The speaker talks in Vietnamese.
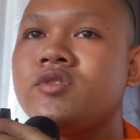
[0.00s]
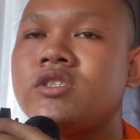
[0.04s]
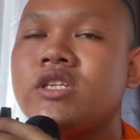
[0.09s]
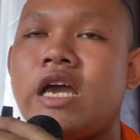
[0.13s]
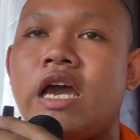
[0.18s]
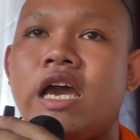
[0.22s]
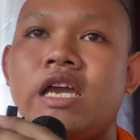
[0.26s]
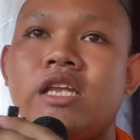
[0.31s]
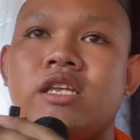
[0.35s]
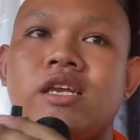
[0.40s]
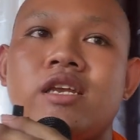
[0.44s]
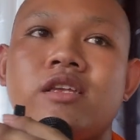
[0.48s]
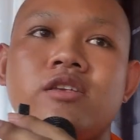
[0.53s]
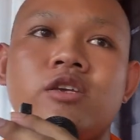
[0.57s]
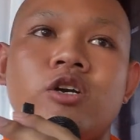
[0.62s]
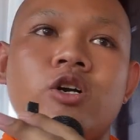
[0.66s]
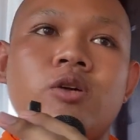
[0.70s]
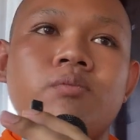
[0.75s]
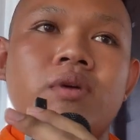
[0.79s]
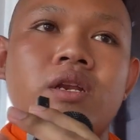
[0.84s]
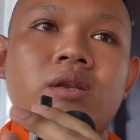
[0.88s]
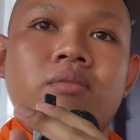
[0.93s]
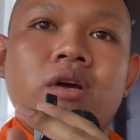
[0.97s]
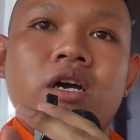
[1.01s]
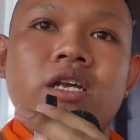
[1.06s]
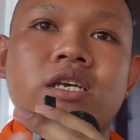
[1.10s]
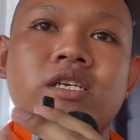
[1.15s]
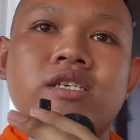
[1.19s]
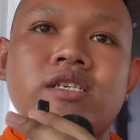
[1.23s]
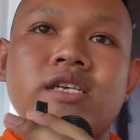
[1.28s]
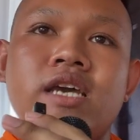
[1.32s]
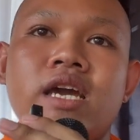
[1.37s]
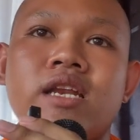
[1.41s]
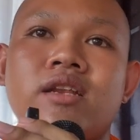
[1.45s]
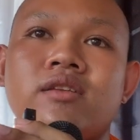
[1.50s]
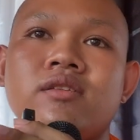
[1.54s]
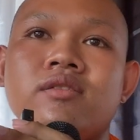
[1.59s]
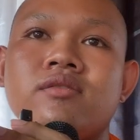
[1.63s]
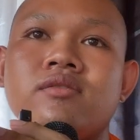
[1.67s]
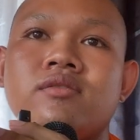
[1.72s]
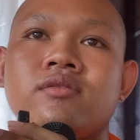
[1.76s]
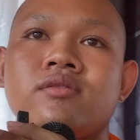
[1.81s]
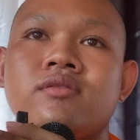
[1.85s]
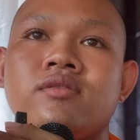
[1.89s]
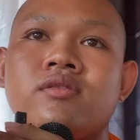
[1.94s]
hay nhị nhôm bật bờ sát
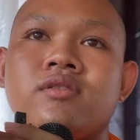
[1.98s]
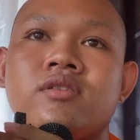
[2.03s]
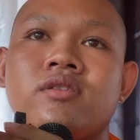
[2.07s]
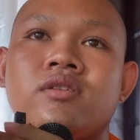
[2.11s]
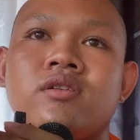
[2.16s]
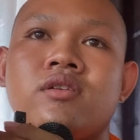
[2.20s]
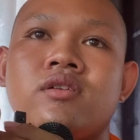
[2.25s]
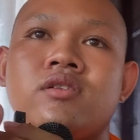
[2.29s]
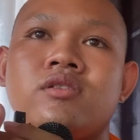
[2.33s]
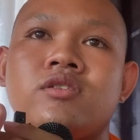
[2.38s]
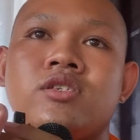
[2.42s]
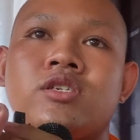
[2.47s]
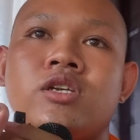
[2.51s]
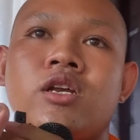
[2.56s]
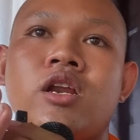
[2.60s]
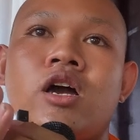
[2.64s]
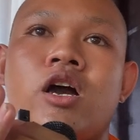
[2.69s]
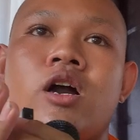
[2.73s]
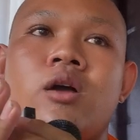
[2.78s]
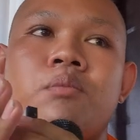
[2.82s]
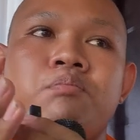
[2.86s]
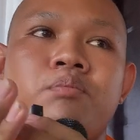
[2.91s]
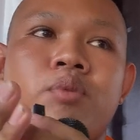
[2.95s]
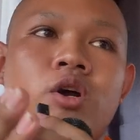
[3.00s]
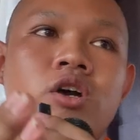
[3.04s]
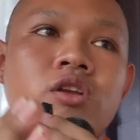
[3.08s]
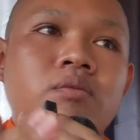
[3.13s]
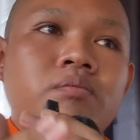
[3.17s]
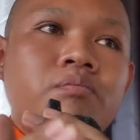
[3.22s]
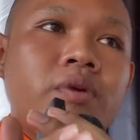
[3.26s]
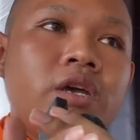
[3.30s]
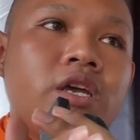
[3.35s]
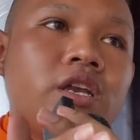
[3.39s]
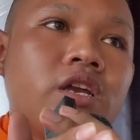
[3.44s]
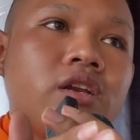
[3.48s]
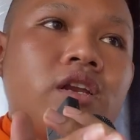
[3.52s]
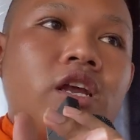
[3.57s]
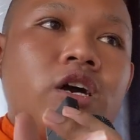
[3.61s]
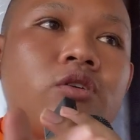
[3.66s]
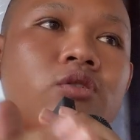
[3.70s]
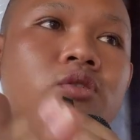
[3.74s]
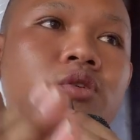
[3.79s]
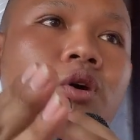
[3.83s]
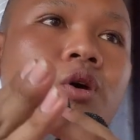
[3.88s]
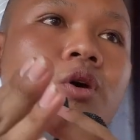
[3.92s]
chlong phật bị được
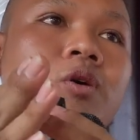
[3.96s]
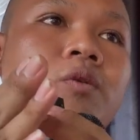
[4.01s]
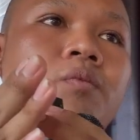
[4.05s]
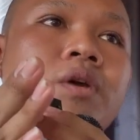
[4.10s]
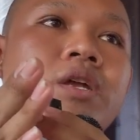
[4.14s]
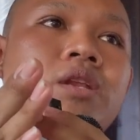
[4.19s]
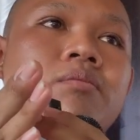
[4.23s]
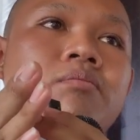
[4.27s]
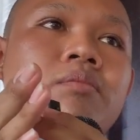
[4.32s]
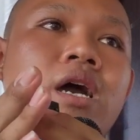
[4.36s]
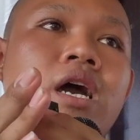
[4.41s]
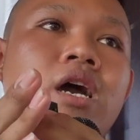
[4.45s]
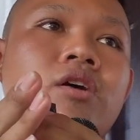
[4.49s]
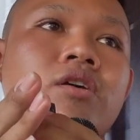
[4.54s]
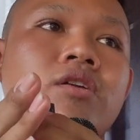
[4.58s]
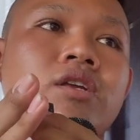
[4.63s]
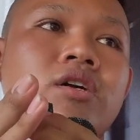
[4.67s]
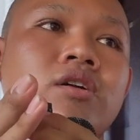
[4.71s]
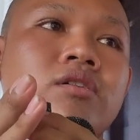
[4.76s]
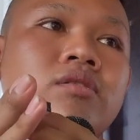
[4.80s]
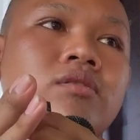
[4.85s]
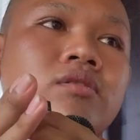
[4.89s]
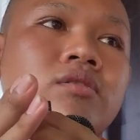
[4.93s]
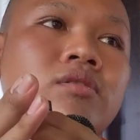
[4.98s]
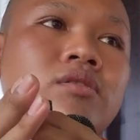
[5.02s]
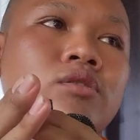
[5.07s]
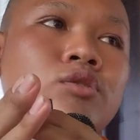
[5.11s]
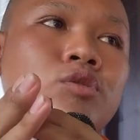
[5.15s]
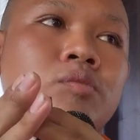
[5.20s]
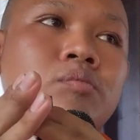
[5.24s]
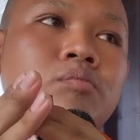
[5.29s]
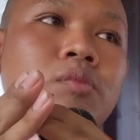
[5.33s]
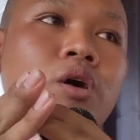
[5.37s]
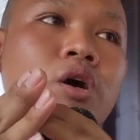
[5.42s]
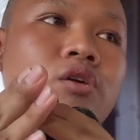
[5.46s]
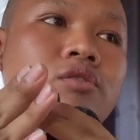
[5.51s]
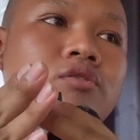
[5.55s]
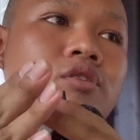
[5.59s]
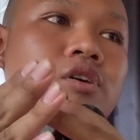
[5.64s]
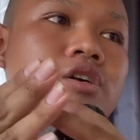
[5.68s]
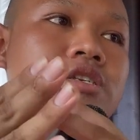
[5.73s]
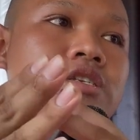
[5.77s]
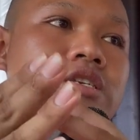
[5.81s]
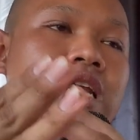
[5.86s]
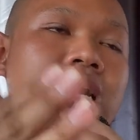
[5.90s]
đâu covid mau nâng mong
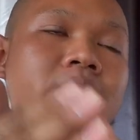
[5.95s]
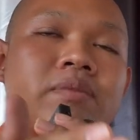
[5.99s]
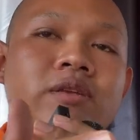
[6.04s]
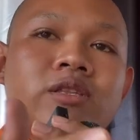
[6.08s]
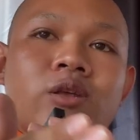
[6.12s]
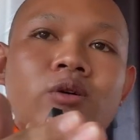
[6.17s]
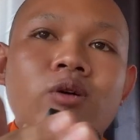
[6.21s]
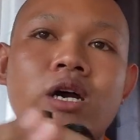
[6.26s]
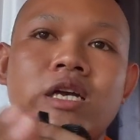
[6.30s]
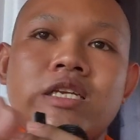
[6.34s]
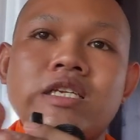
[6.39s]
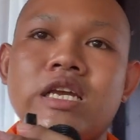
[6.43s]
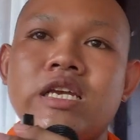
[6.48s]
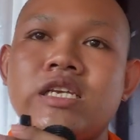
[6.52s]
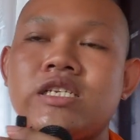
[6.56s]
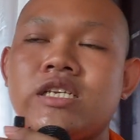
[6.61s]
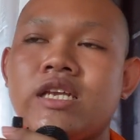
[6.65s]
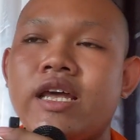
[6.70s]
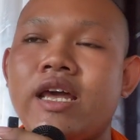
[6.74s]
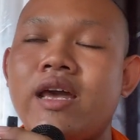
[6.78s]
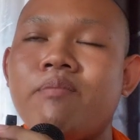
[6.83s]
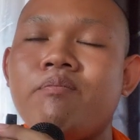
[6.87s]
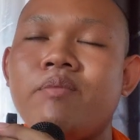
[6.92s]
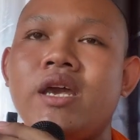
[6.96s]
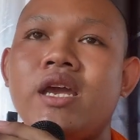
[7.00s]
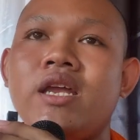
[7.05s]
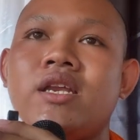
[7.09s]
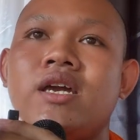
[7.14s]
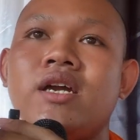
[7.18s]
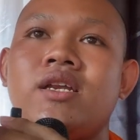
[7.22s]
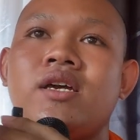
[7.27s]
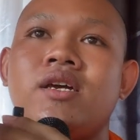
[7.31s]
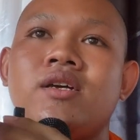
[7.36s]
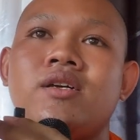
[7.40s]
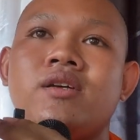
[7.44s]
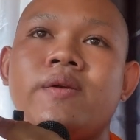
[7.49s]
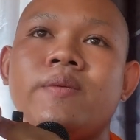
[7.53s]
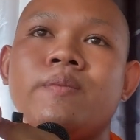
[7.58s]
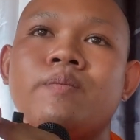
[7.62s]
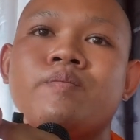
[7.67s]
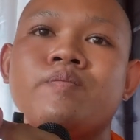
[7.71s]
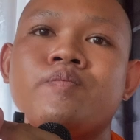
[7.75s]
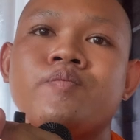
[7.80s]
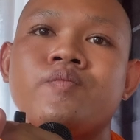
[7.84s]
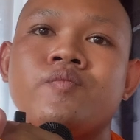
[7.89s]
cơ sẽ đặt bật thoa chơi sna pe nâng nè
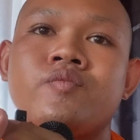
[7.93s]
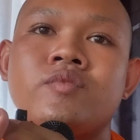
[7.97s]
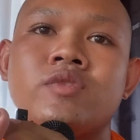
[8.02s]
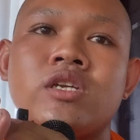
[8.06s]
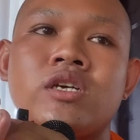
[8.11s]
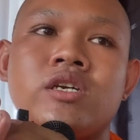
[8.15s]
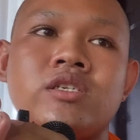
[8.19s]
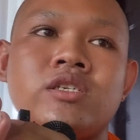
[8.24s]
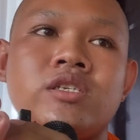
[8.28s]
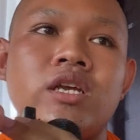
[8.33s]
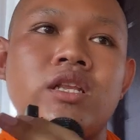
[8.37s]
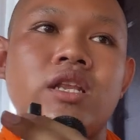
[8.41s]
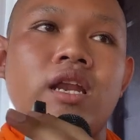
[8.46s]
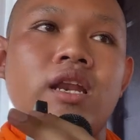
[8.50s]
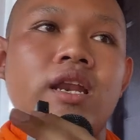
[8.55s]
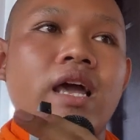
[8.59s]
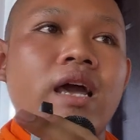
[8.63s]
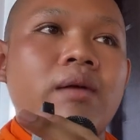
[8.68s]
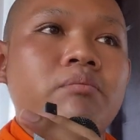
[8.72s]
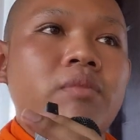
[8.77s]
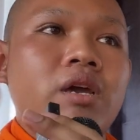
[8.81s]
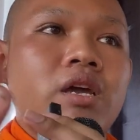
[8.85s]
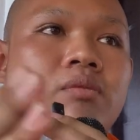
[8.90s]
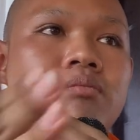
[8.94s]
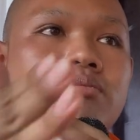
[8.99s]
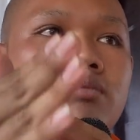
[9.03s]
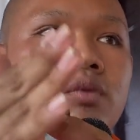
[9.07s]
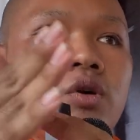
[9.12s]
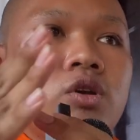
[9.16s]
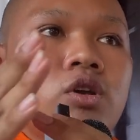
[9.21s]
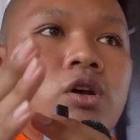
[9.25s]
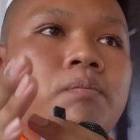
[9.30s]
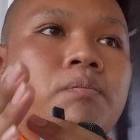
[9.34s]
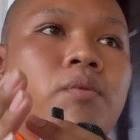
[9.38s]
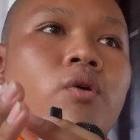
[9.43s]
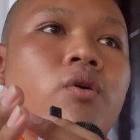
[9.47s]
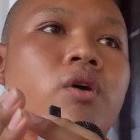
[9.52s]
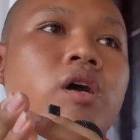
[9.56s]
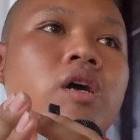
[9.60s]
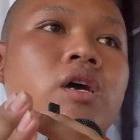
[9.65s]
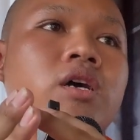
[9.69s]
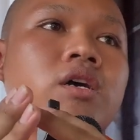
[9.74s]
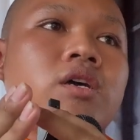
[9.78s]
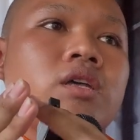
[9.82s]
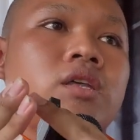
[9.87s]
sao tận nẹm miền bôn khô
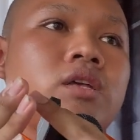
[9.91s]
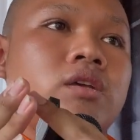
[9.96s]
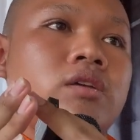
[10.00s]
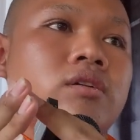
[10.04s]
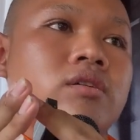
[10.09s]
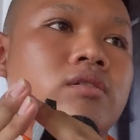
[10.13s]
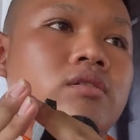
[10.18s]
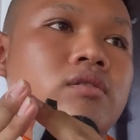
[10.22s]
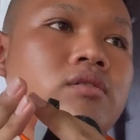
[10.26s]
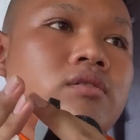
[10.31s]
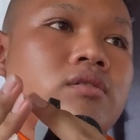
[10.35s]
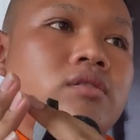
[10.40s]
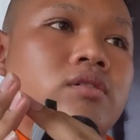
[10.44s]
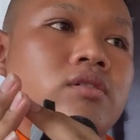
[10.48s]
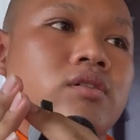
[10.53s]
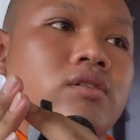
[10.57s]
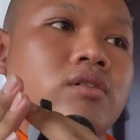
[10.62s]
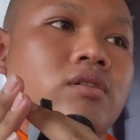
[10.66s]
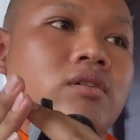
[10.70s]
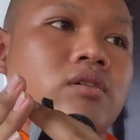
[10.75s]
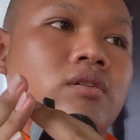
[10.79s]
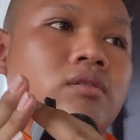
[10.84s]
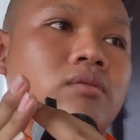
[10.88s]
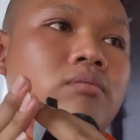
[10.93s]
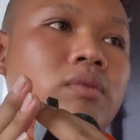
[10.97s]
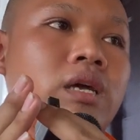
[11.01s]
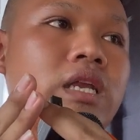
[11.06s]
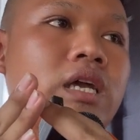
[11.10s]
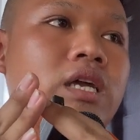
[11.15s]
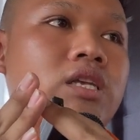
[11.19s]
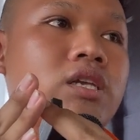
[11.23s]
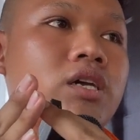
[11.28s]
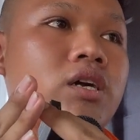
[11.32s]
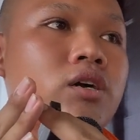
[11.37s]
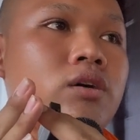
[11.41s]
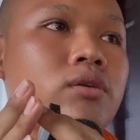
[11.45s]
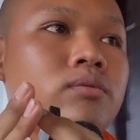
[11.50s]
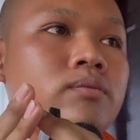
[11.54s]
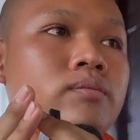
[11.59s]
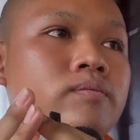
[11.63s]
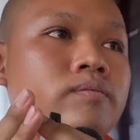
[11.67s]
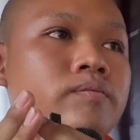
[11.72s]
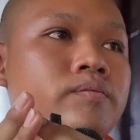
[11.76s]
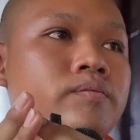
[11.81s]
hai mày đây nhớ